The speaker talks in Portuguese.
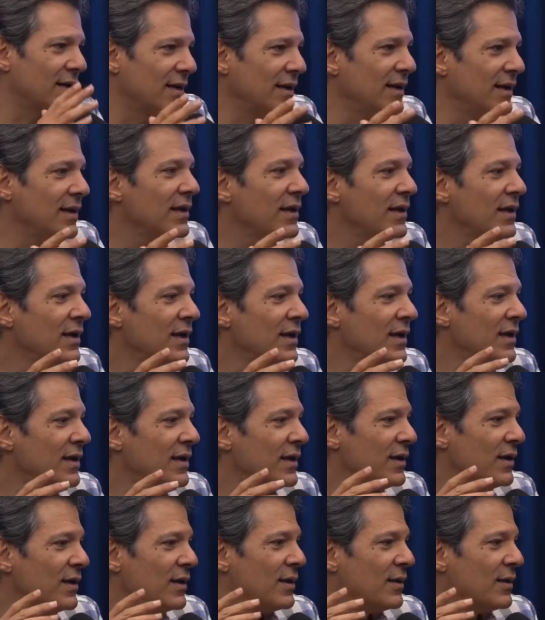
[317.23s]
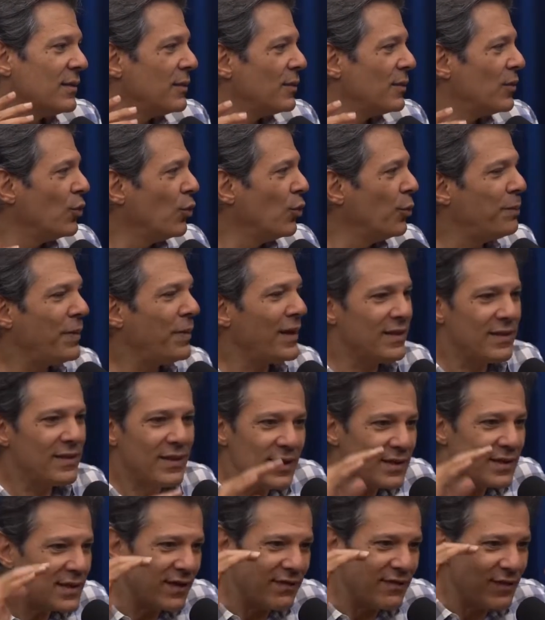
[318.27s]
Ali o PT
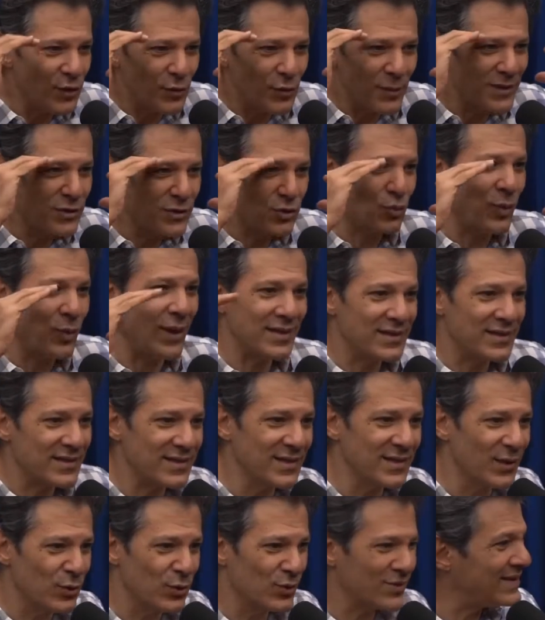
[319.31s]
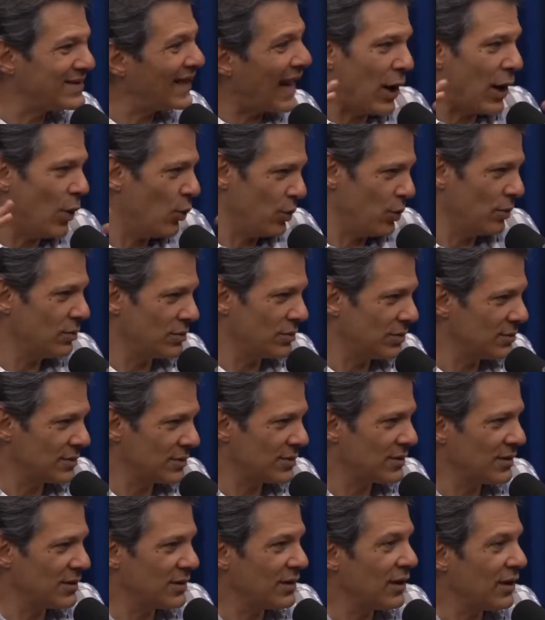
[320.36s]
estava numa situação tal
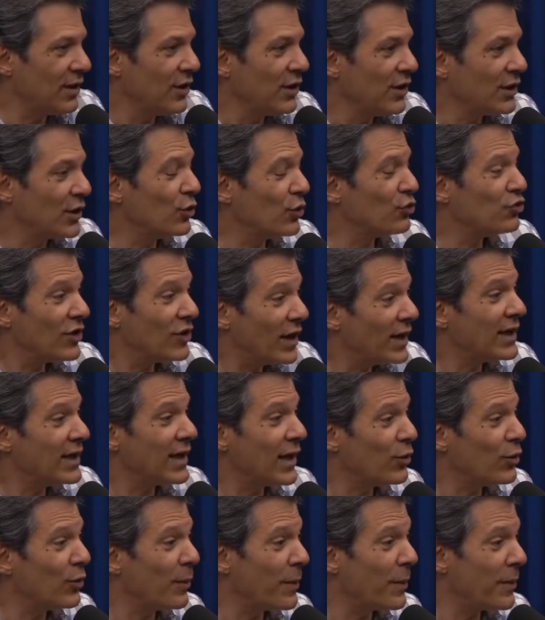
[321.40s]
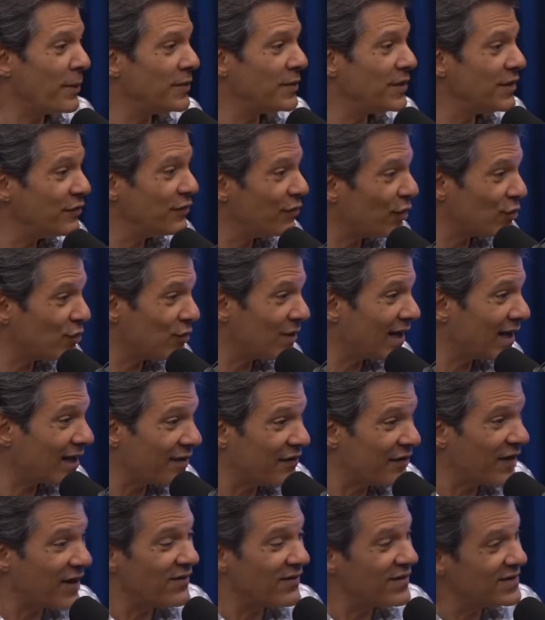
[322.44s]
que eu saía na rua pedir voto, o cara
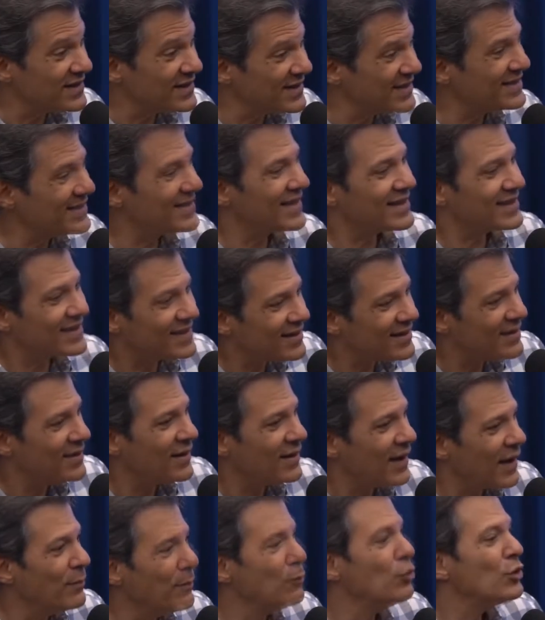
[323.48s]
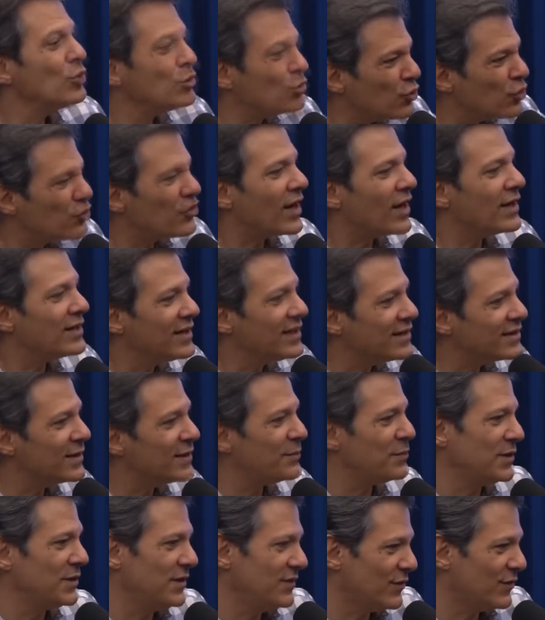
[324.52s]
falava assim: é muito ousadia você
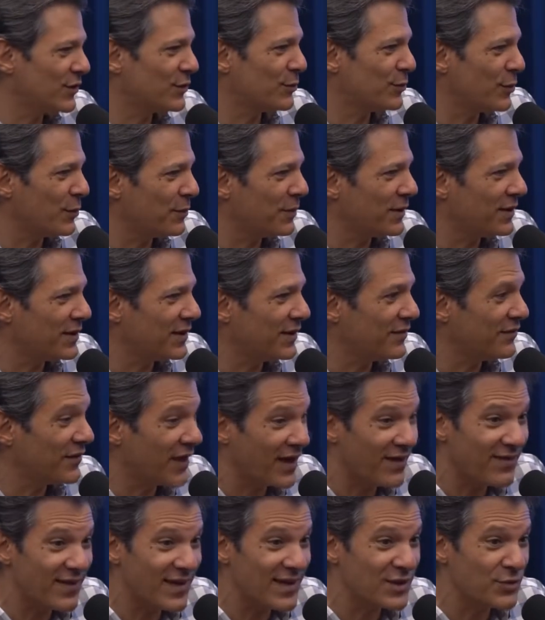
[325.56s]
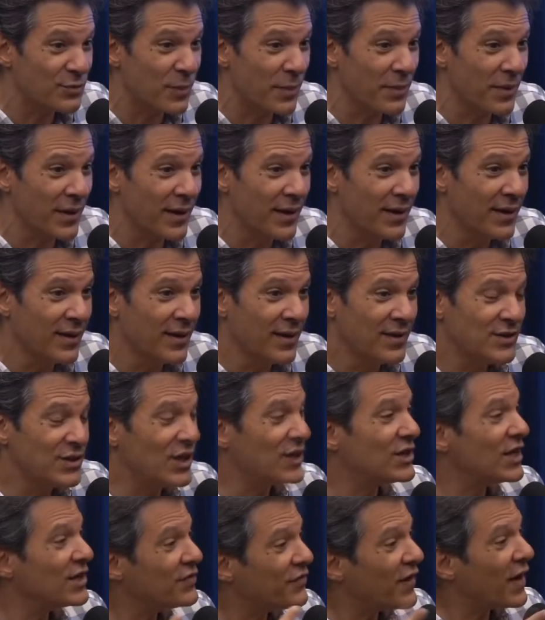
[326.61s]
pedir voto pro PT. Falava isso para mim. Tinha
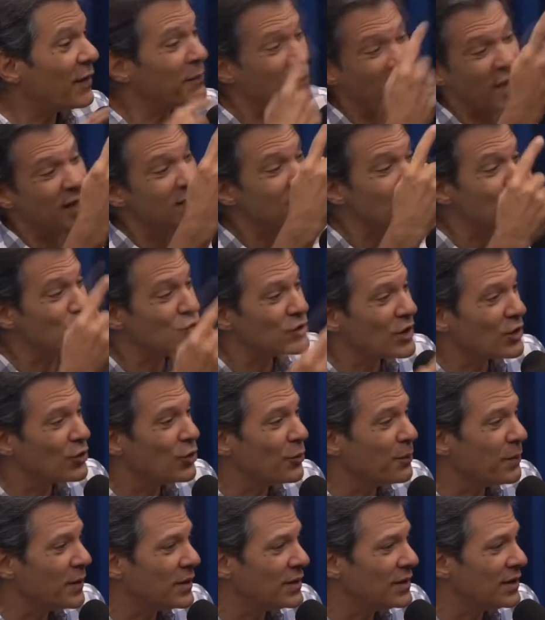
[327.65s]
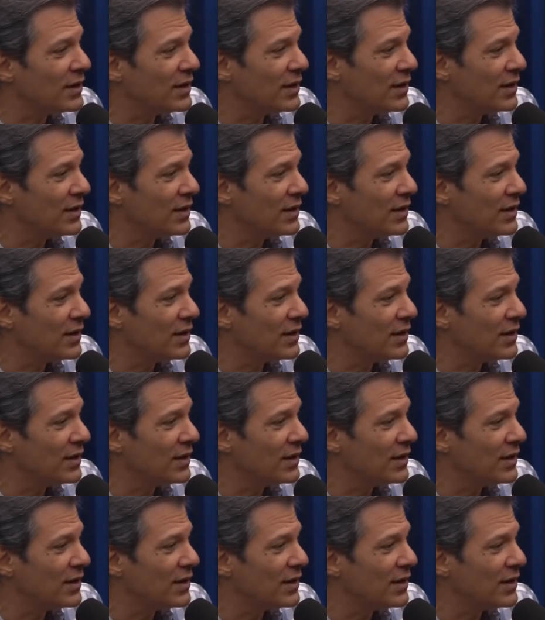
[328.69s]
gente que falava: por que, você não saiu do PT?